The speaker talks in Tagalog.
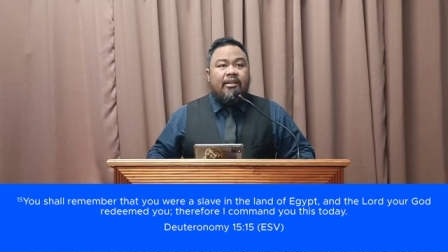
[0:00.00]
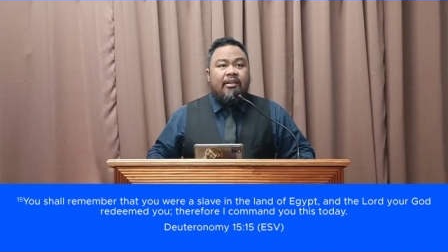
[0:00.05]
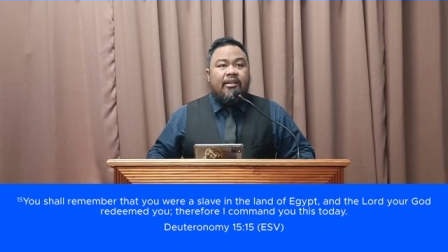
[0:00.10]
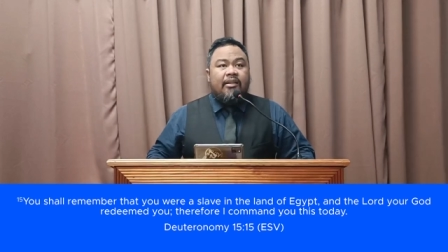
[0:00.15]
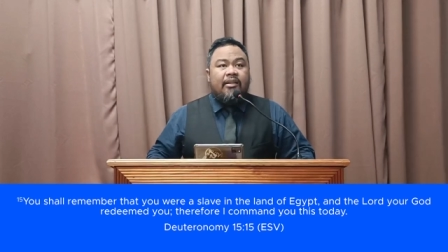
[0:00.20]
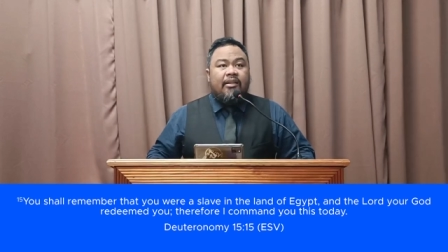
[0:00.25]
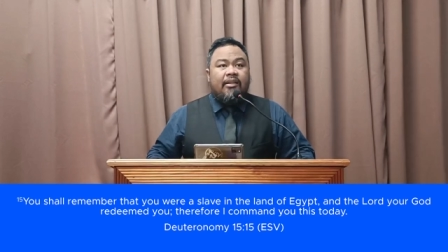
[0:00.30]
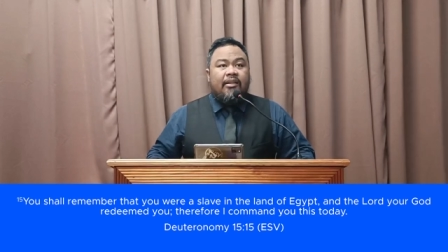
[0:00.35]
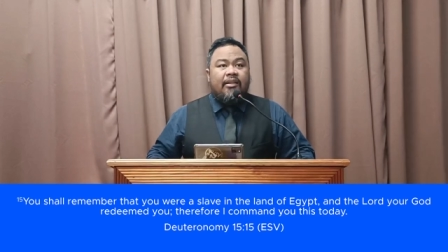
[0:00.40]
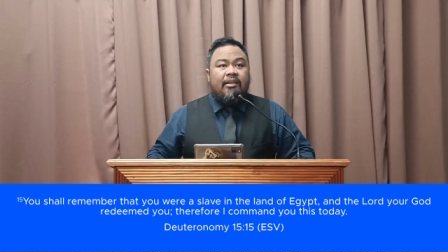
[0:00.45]

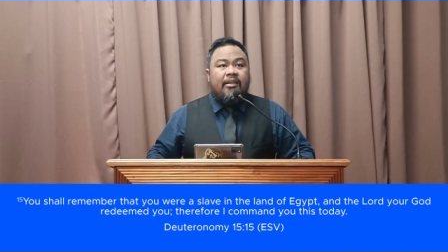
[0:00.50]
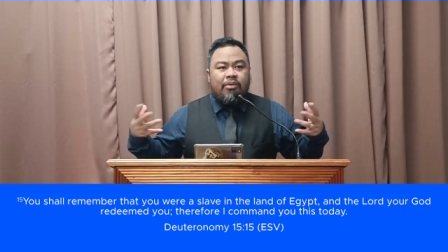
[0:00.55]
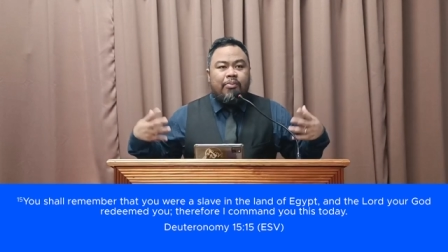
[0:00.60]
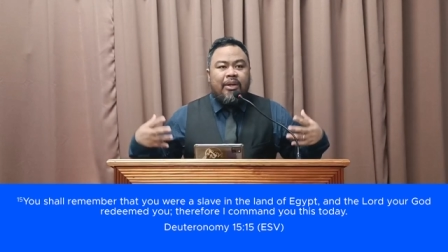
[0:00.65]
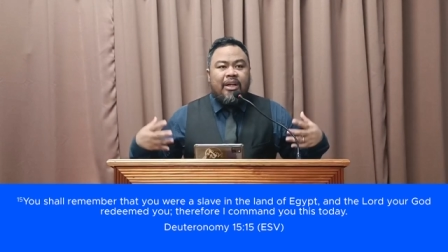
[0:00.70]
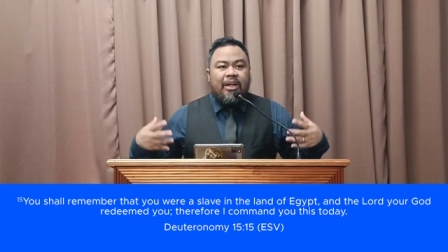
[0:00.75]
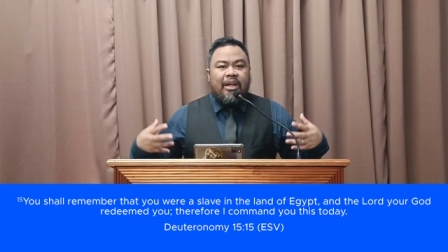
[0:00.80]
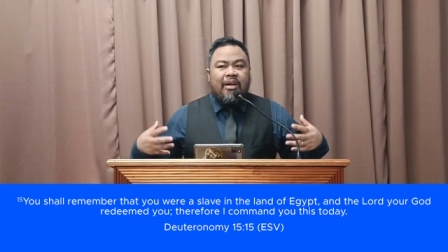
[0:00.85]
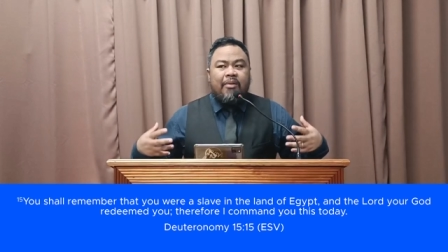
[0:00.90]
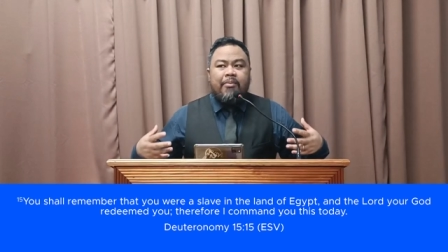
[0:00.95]
tayo
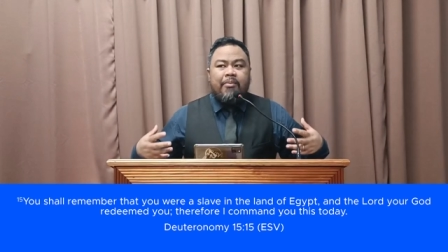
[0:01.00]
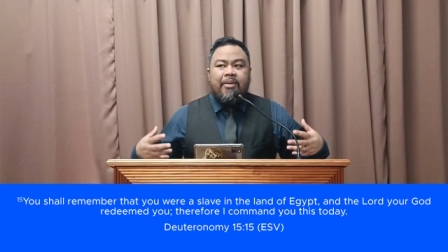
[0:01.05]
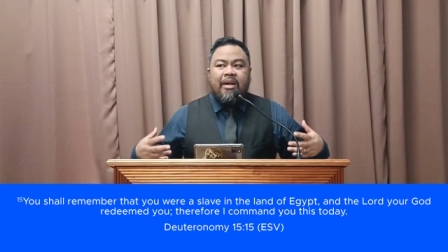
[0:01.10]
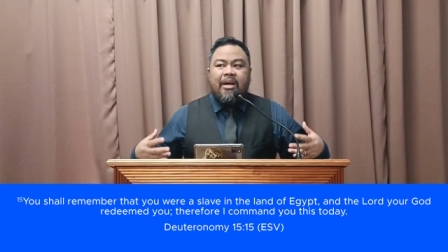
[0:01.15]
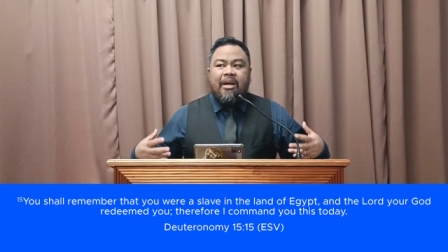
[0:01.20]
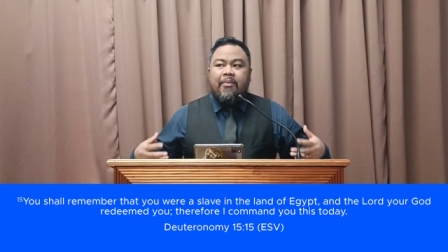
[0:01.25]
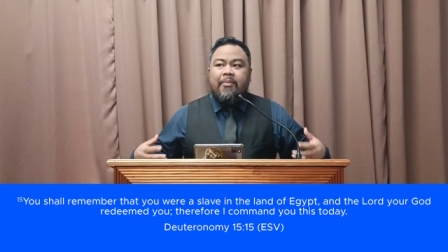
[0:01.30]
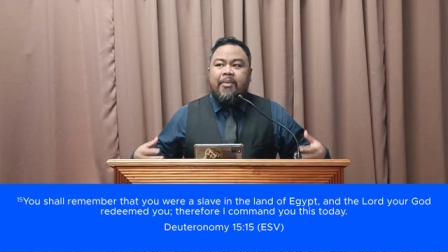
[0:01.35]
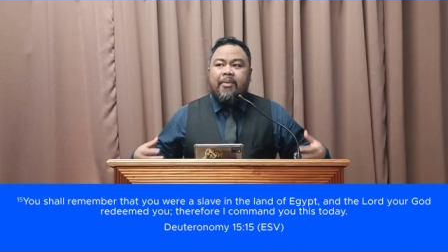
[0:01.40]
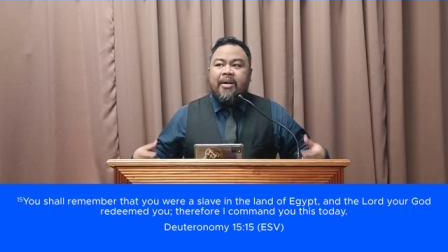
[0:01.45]
bilang mga
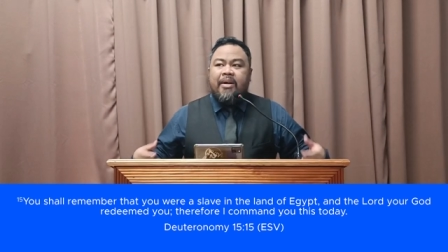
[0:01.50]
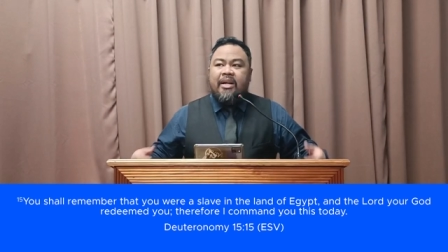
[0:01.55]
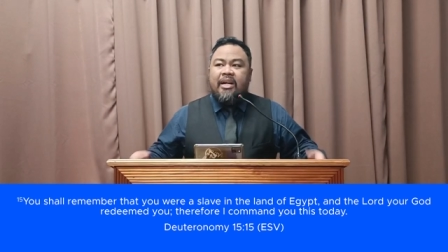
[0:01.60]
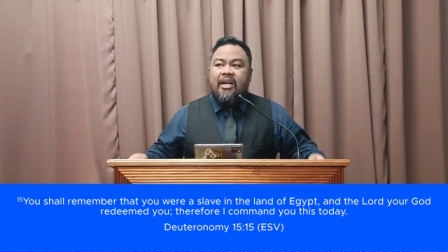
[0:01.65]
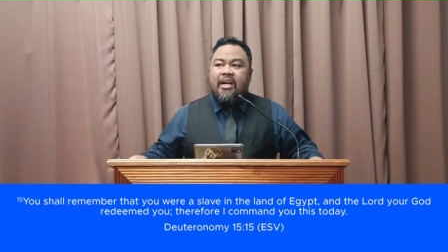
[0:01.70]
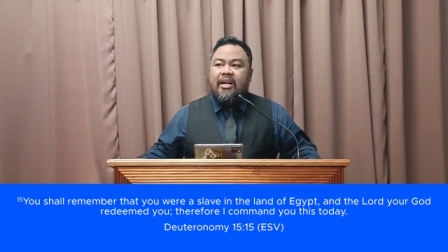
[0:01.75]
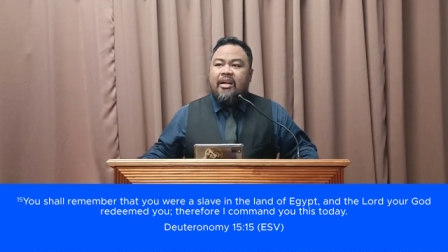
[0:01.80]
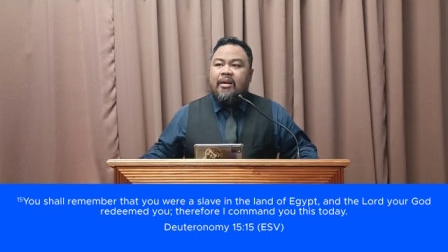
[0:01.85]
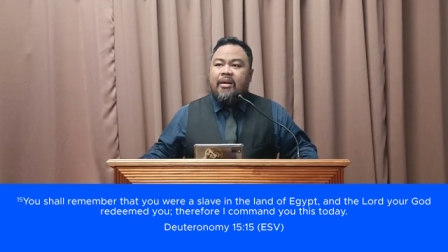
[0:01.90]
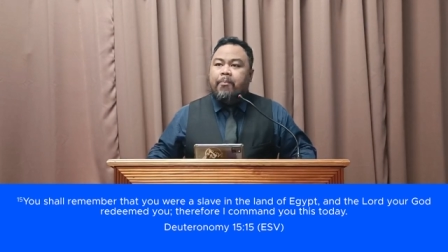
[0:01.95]

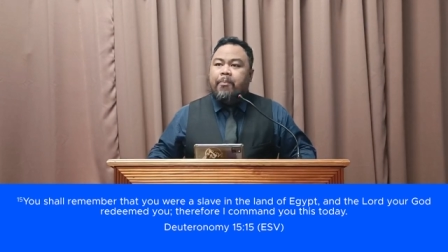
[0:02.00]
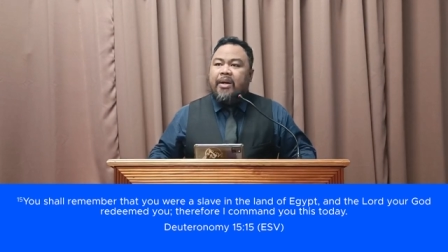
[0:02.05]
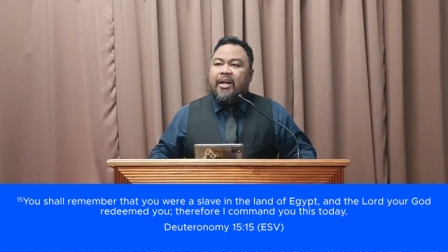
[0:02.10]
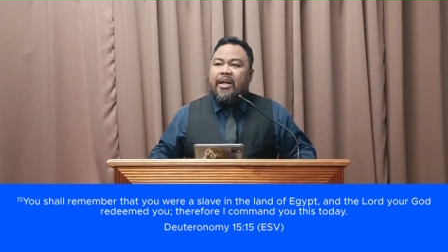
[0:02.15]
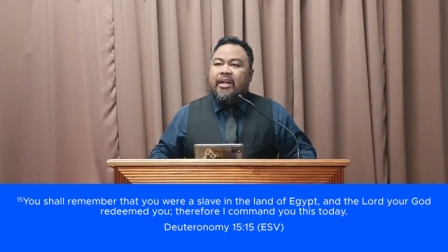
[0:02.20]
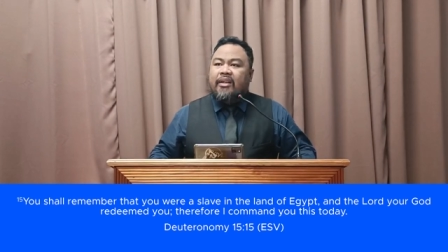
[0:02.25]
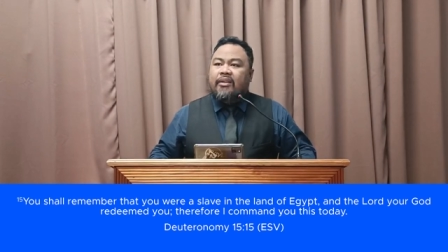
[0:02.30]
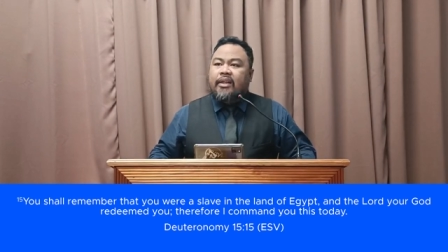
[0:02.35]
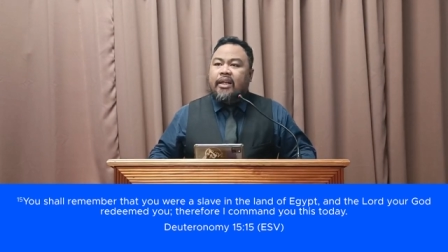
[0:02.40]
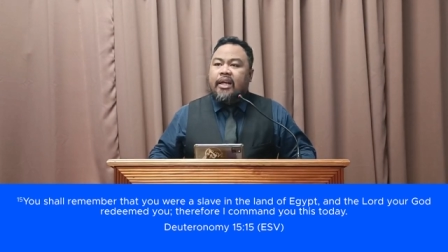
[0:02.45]
mananampalataya ay
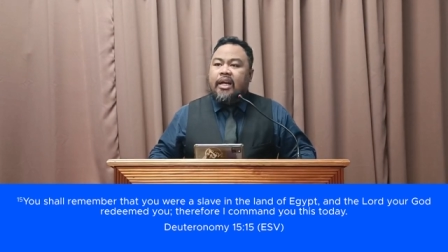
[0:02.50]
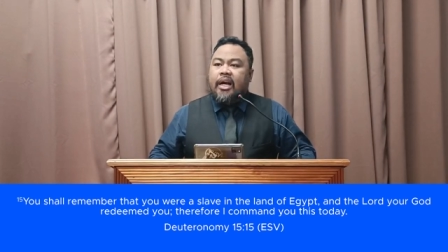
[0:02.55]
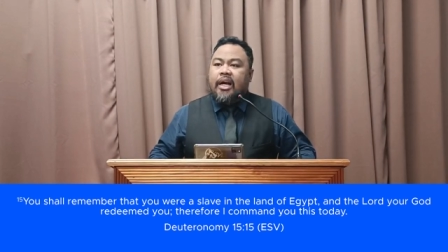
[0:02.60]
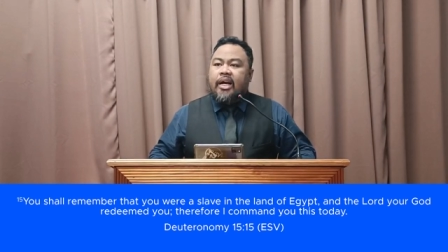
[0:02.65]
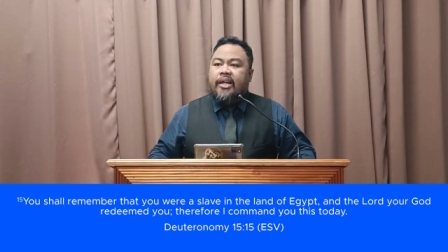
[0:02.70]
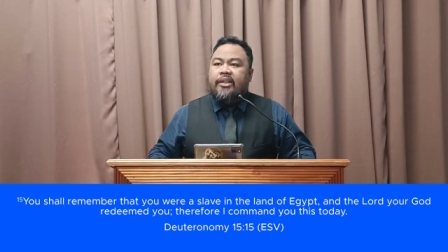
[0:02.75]
diligtas